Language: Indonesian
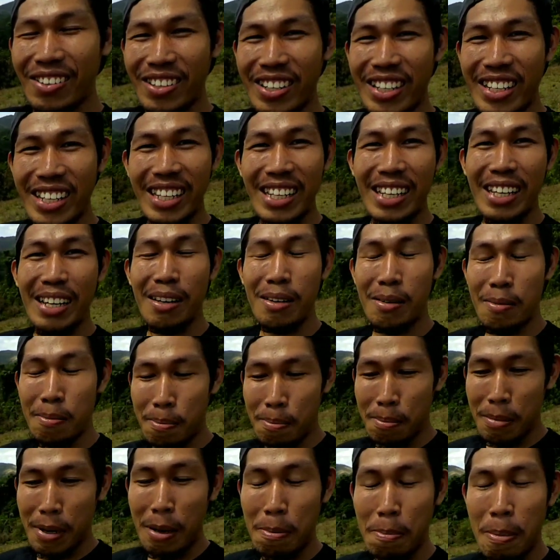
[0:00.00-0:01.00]
aku nih
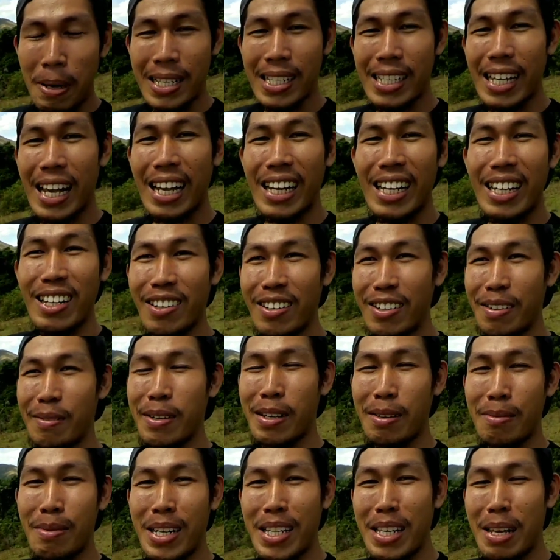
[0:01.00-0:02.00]
melepas kangen loh
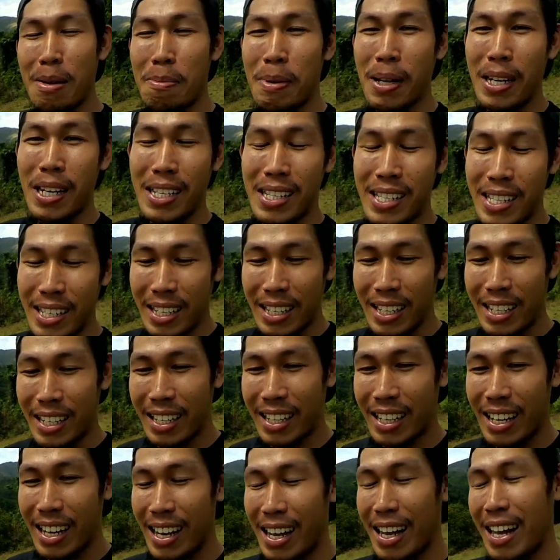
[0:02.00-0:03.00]
teman-teman nyampe di sini
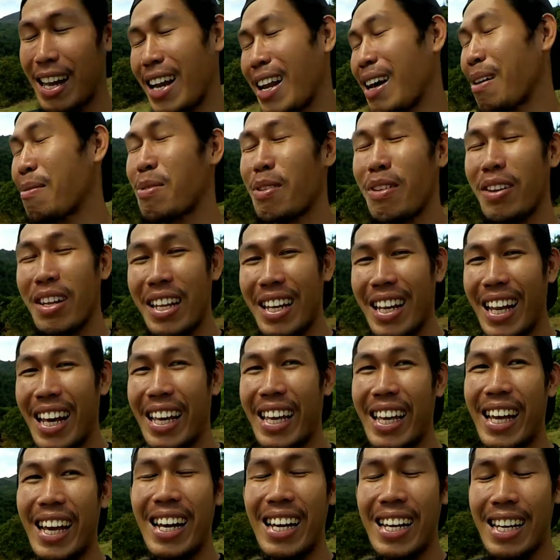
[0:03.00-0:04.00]
alhamdulillah
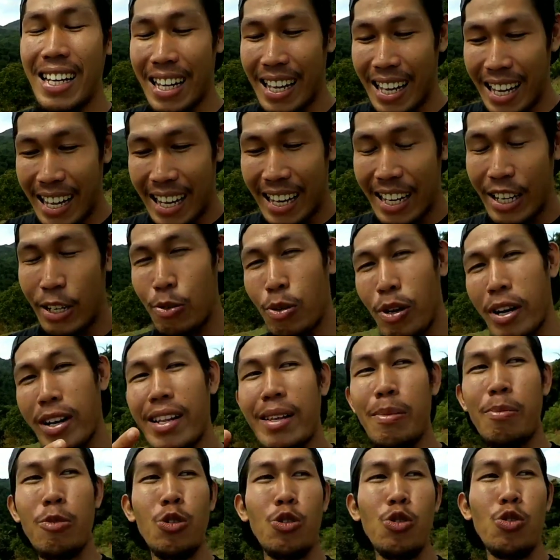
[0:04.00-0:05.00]
ya
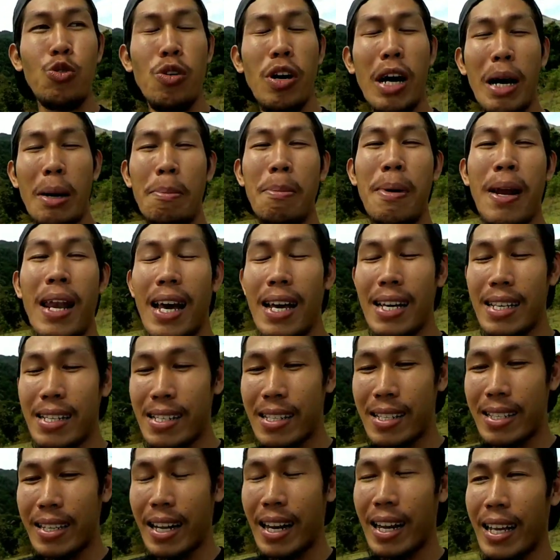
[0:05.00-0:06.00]
2012
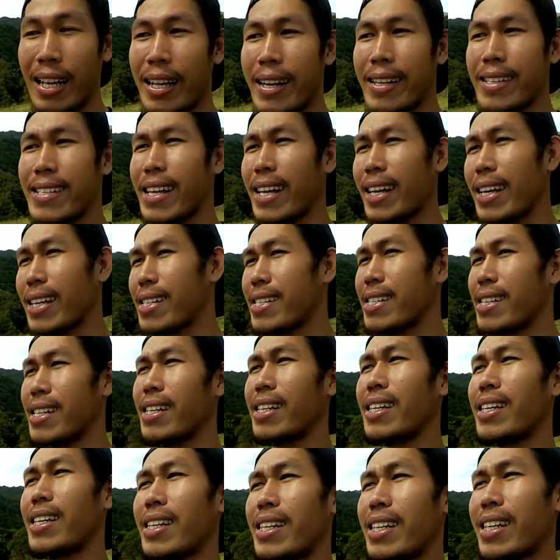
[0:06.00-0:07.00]
terakhir saya ke
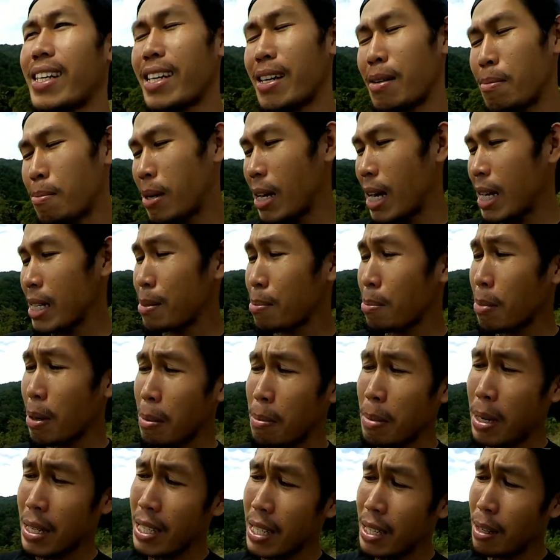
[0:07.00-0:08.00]
sini 13 14
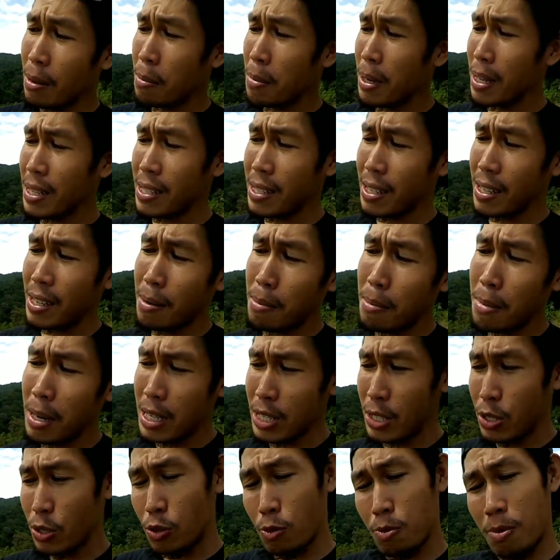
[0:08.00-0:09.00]
15 16 17
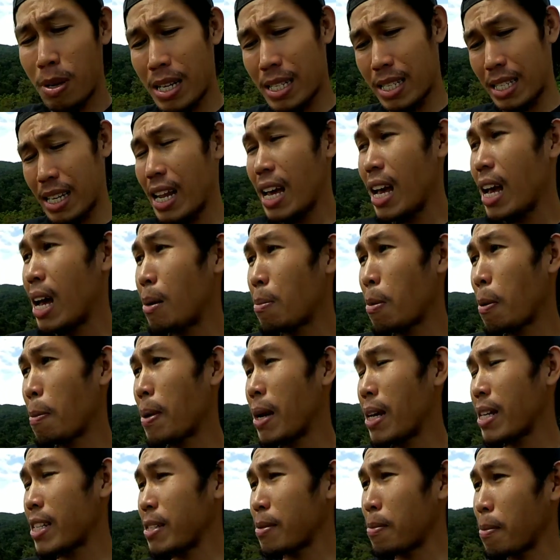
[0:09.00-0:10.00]
18 19
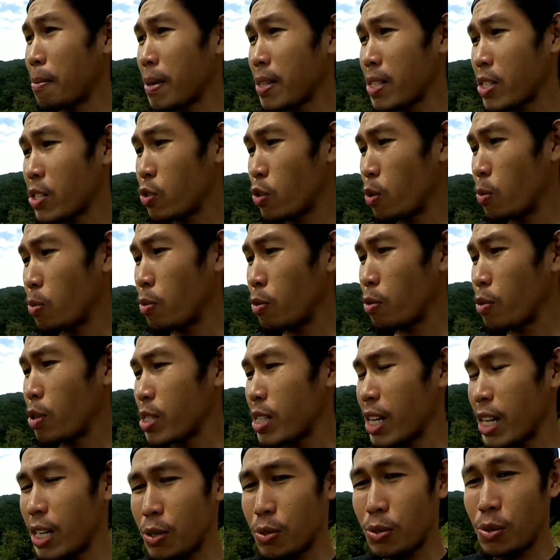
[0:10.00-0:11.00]

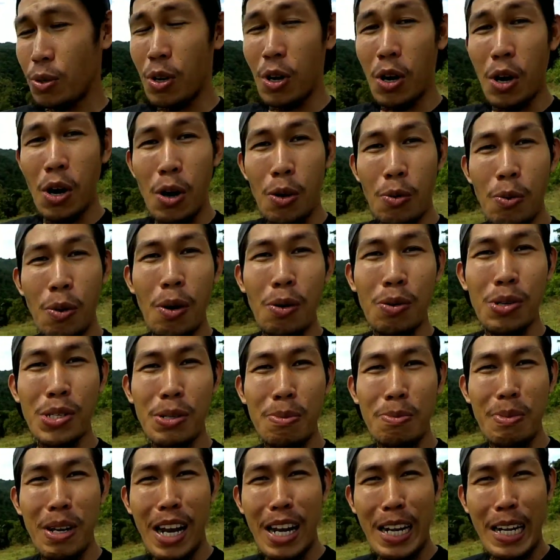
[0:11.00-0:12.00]
20 21 Wow
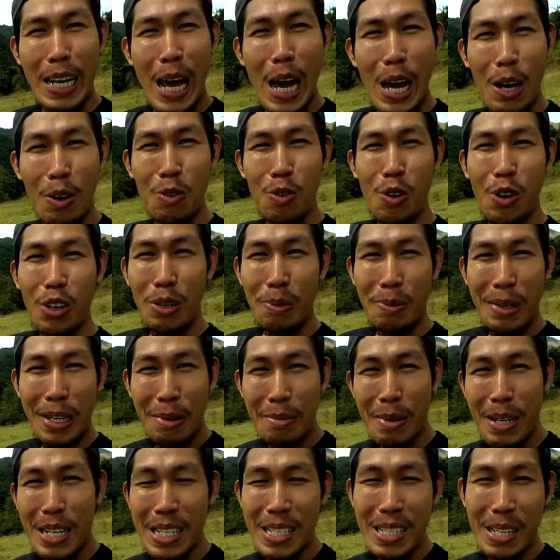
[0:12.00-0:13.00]
9 tahun loh
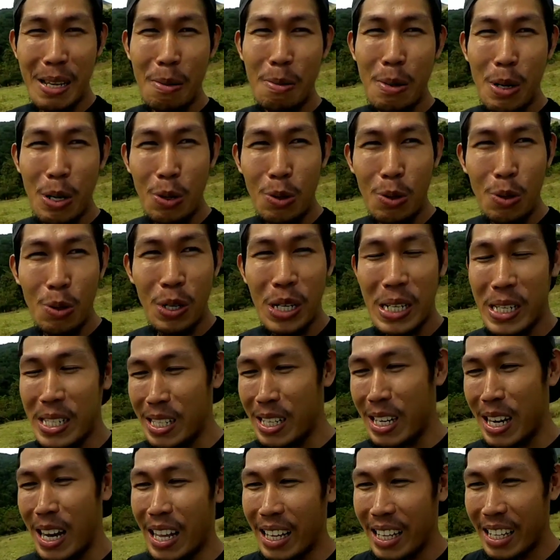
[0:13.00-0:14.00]
teman-teman saya baru ke
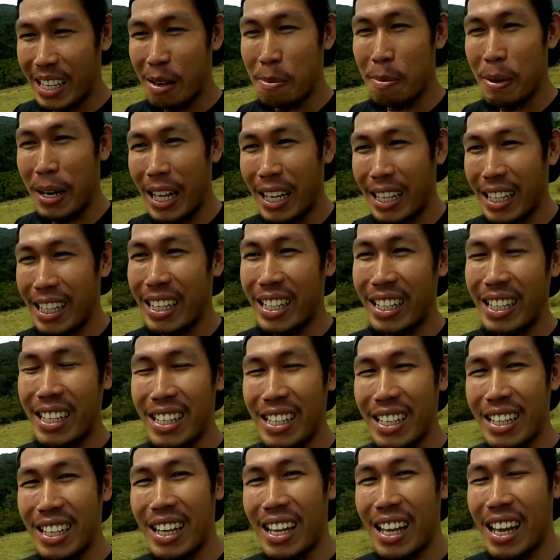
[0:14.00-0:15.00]
sini lagi ke Padang ini